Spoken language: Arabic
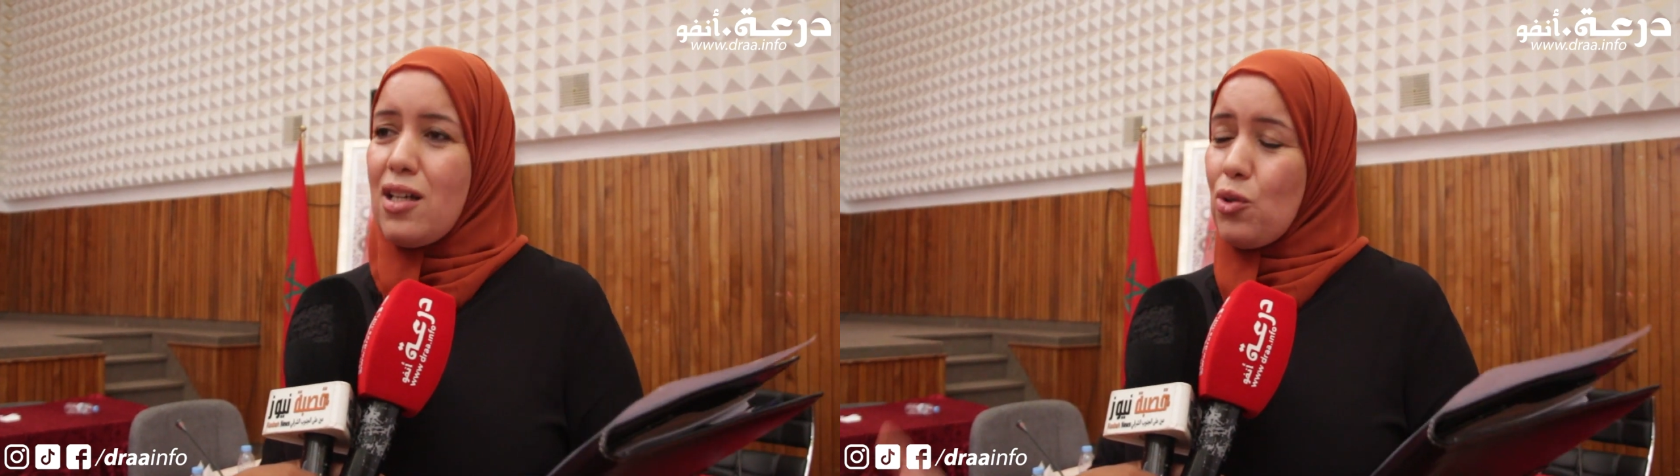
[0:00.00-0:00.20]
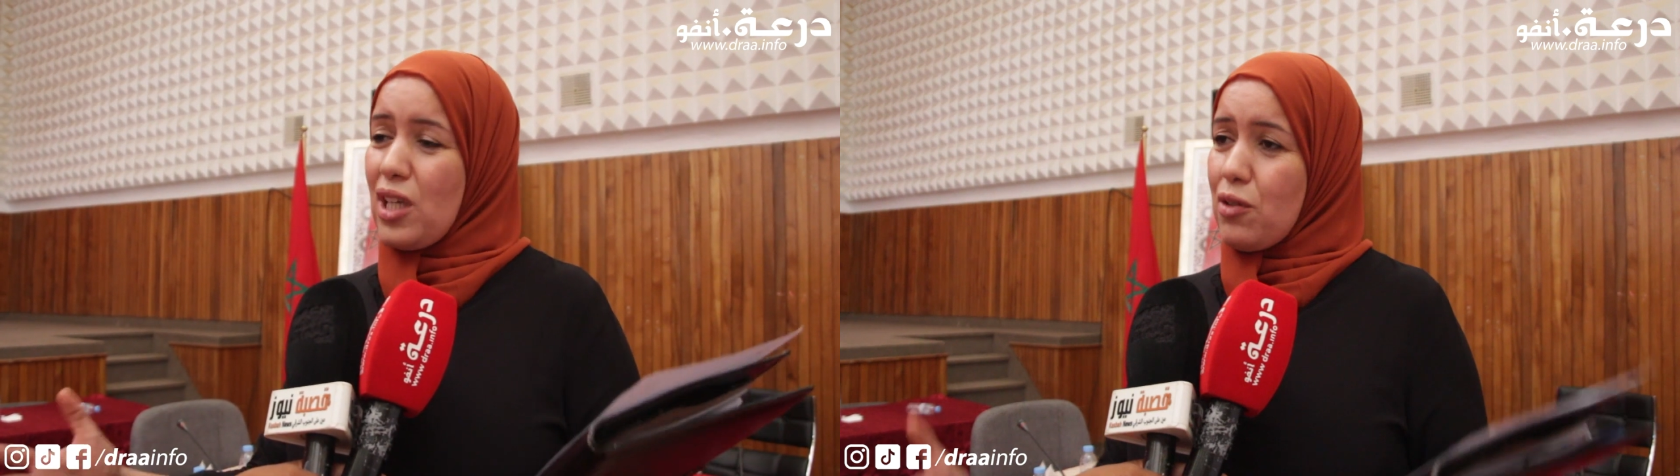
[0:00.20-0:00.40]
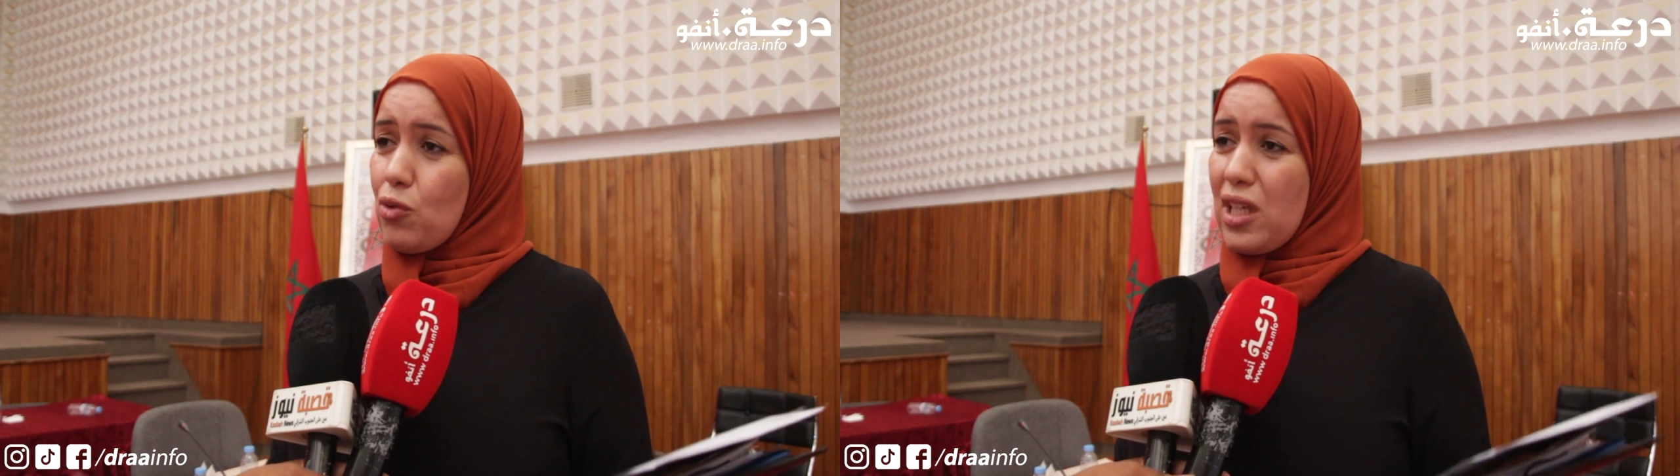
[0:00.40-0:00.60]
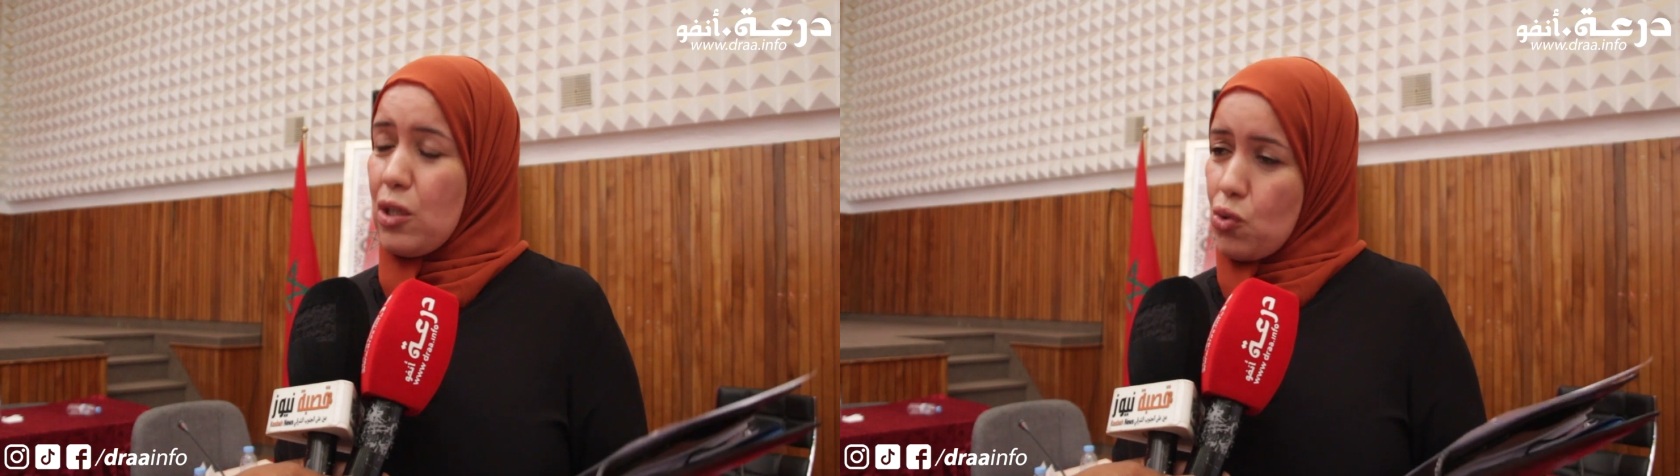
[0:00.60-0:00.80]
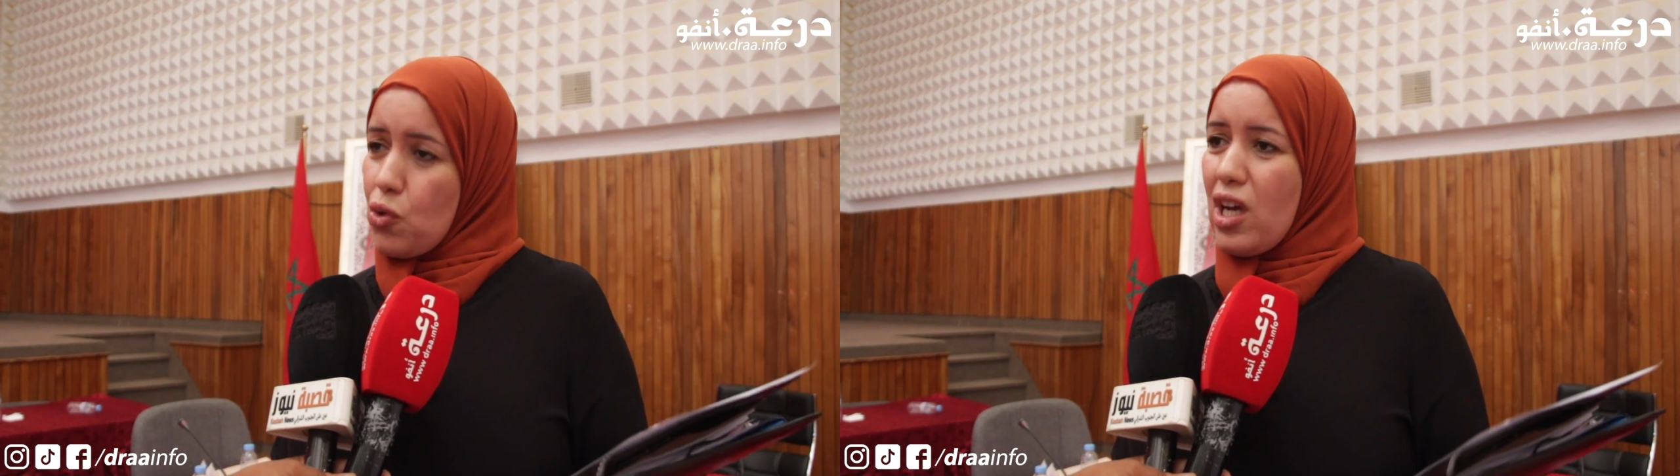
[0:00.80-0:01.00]
وكان
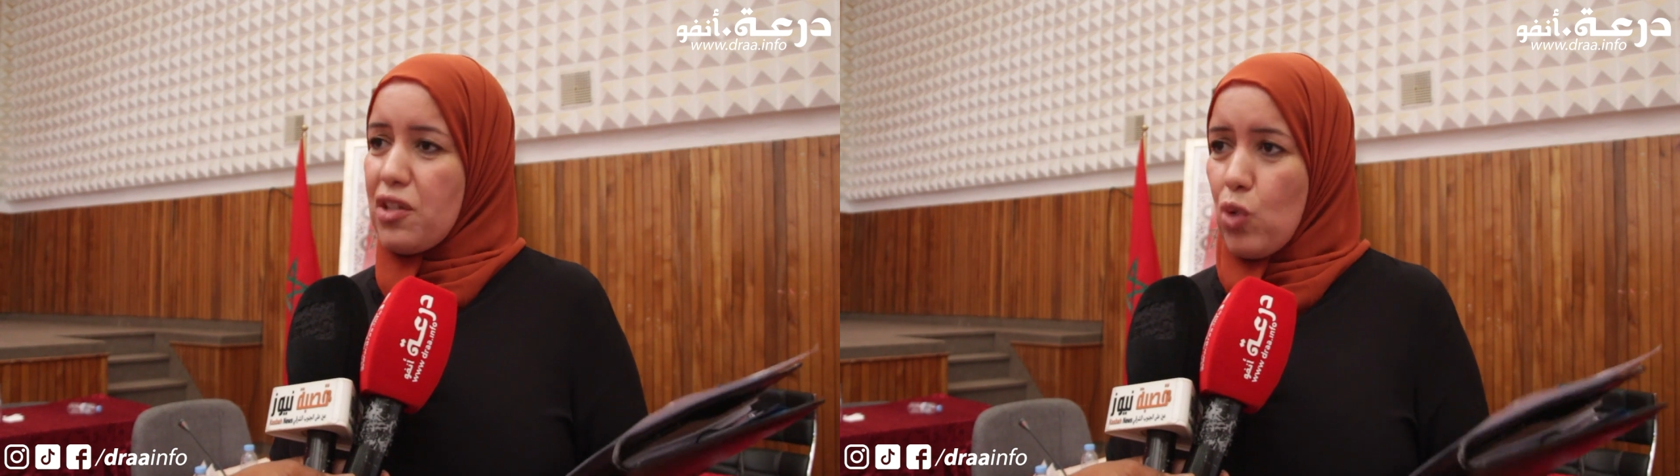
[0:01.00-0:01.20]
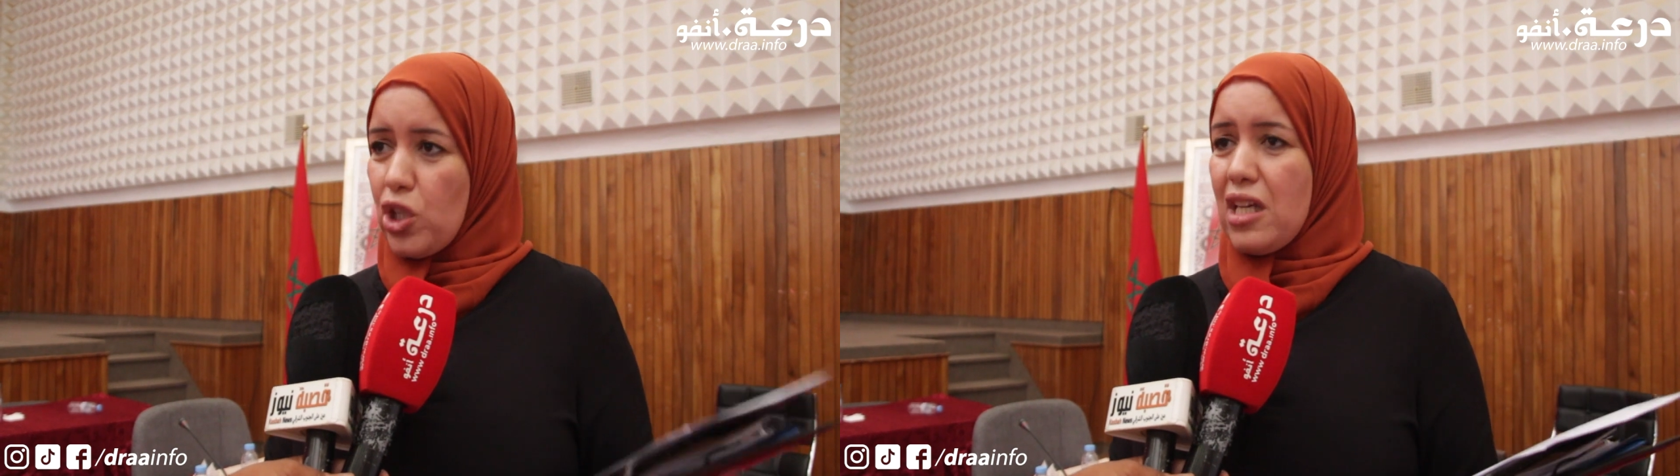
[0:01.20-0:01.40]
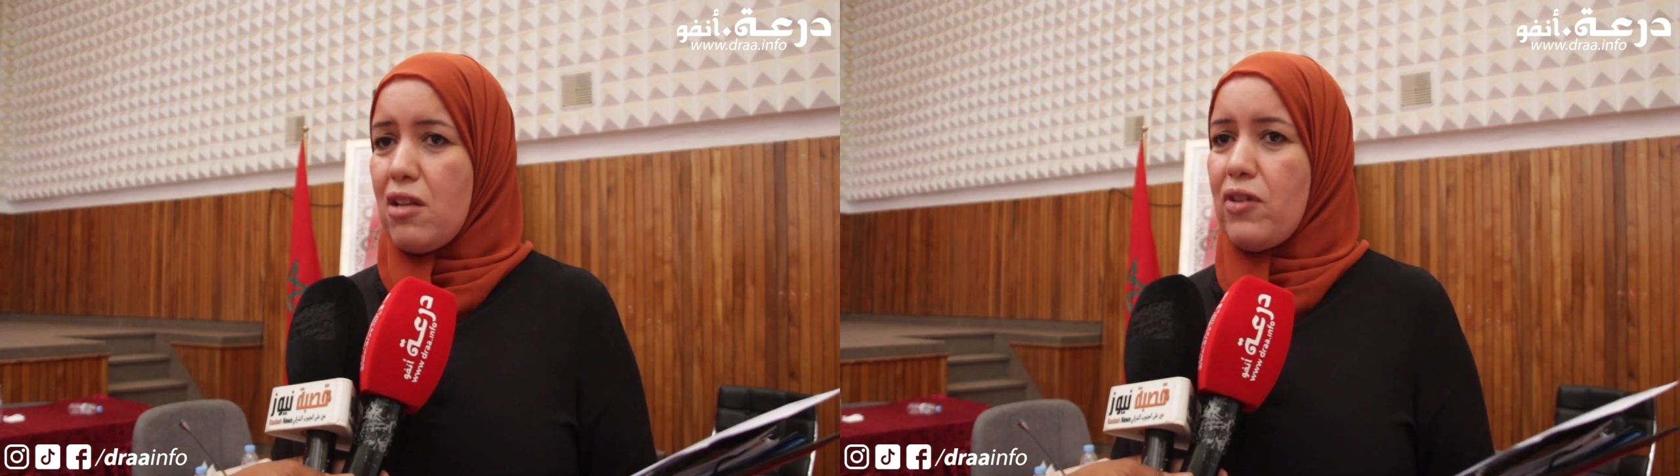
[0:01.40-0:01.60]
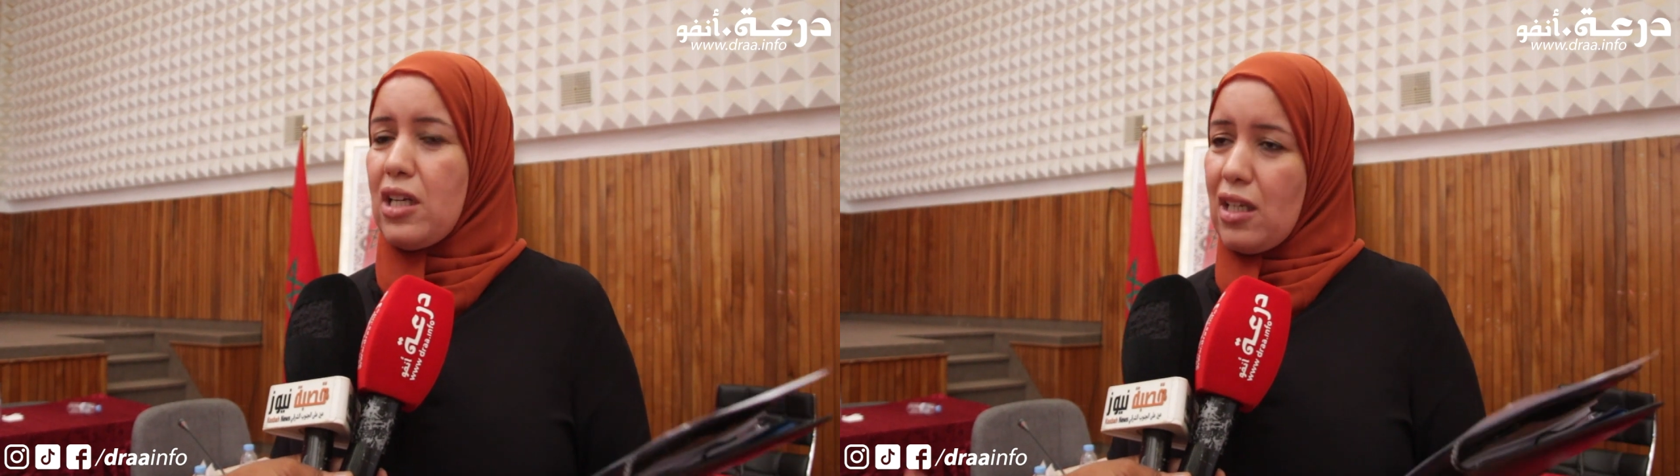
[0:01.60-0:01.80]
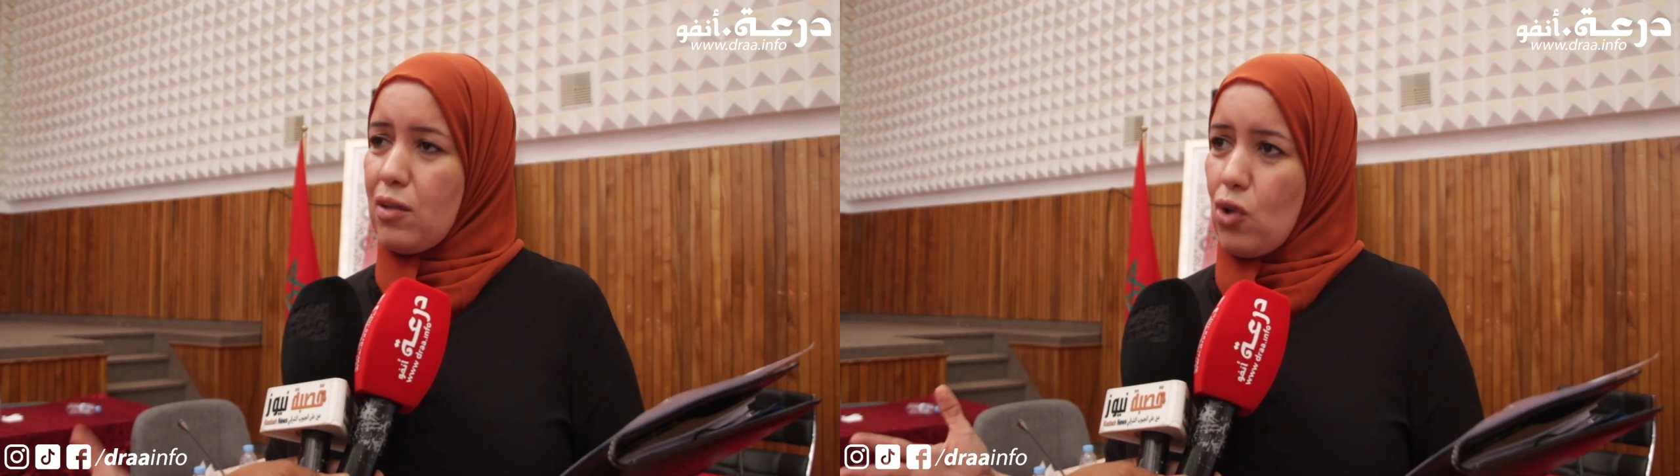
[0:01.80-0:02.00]
كانوا نقاط
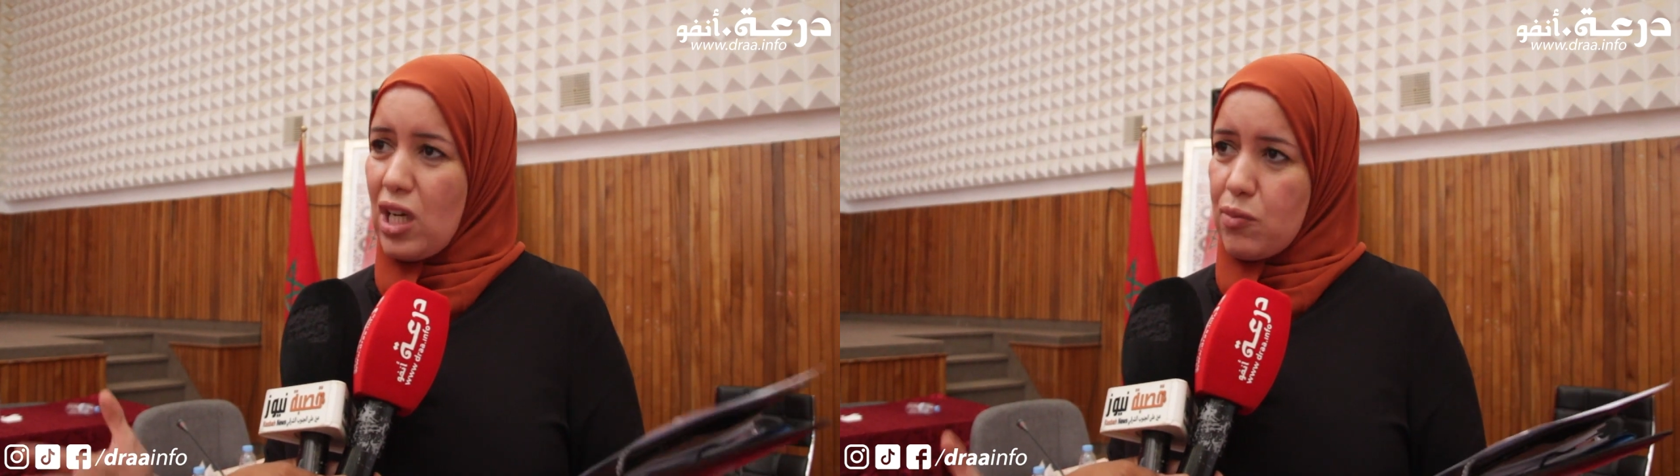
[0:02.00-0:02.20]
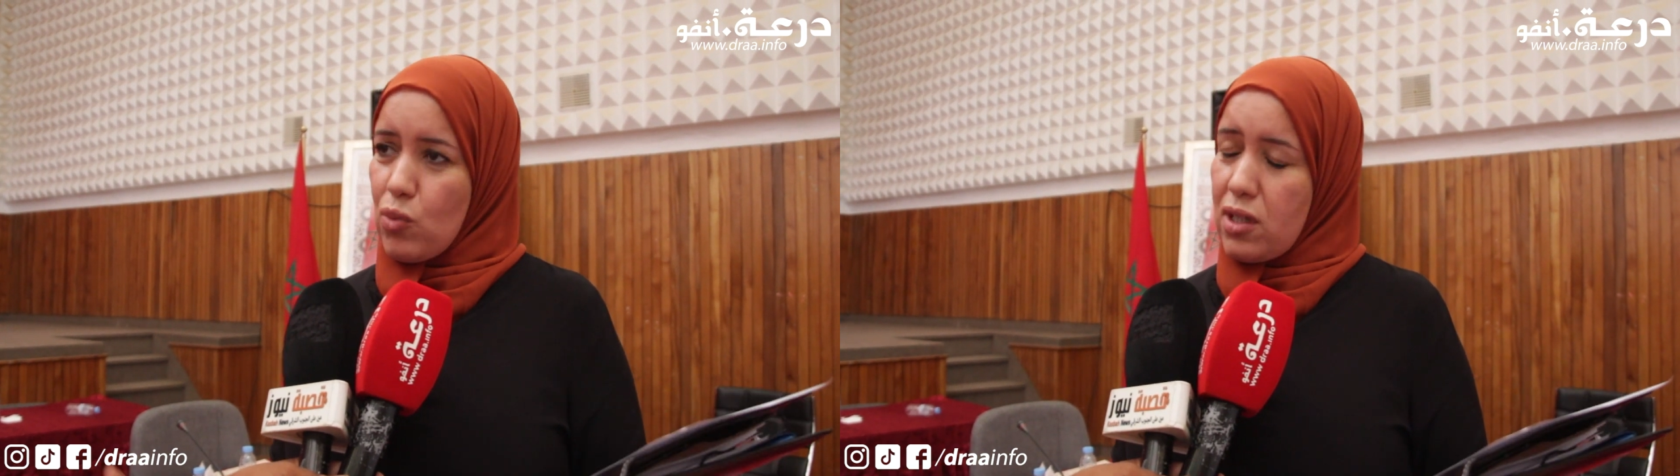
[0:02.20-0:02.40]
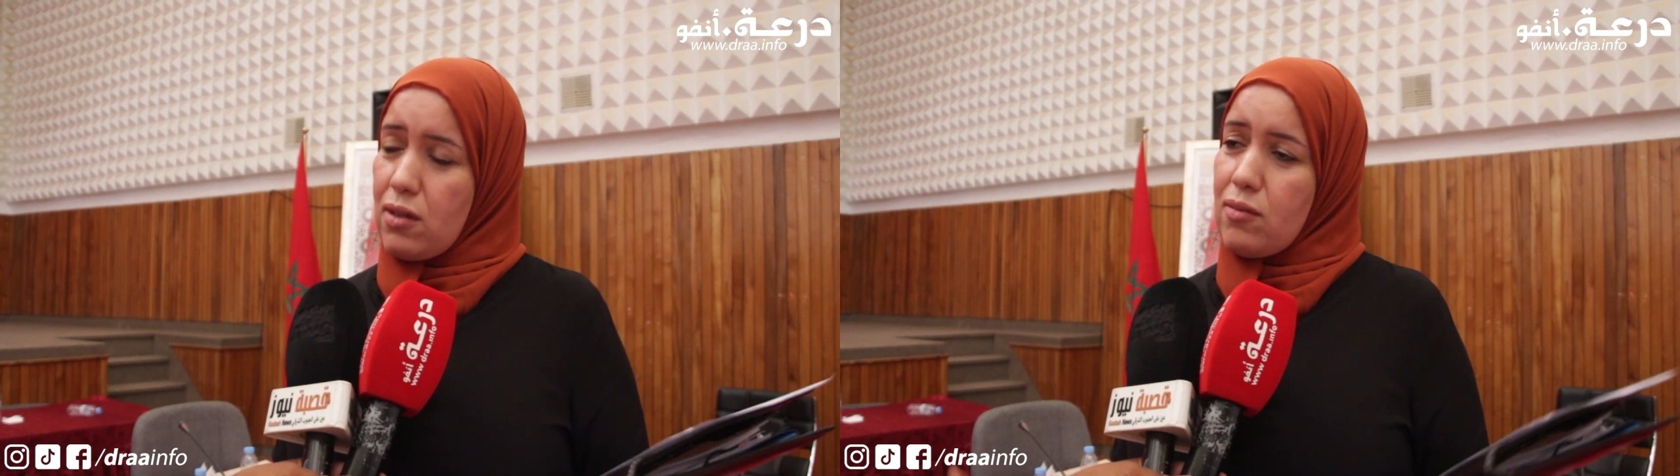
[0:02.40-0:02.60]
مختلفه كان نقاط